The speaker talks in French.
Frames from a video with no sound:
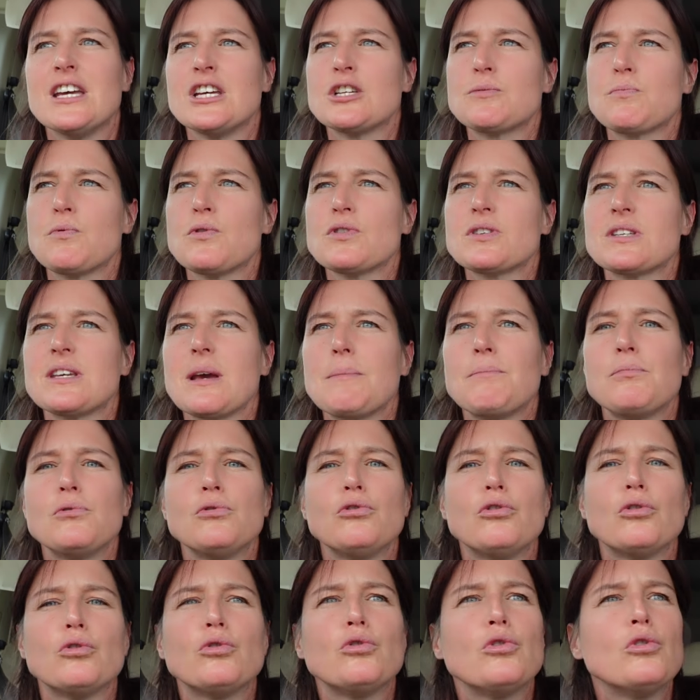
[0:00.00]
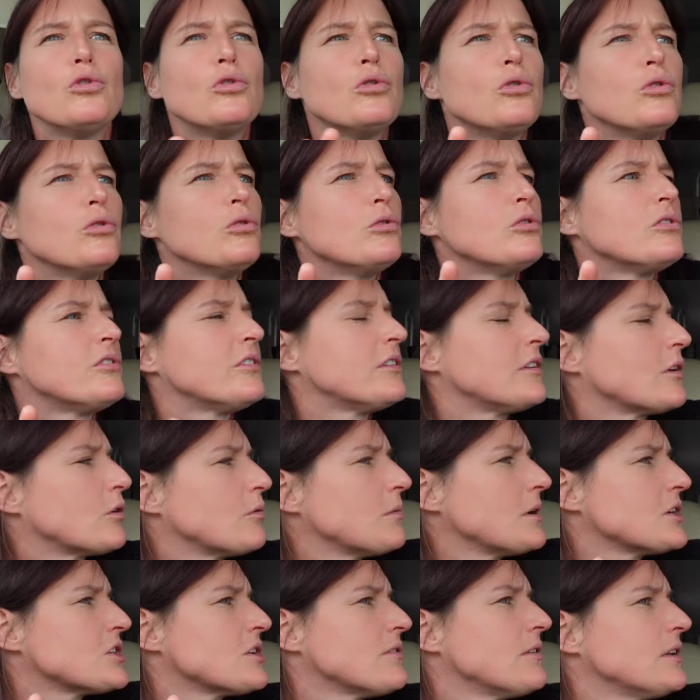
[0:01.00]
et je pense qu'il y a plus de 2... C'était
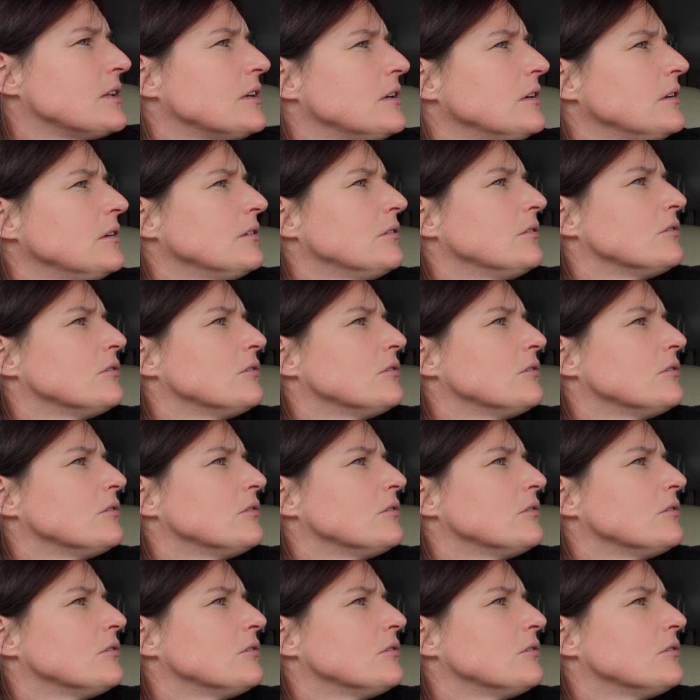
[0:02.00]
combien j'avais dit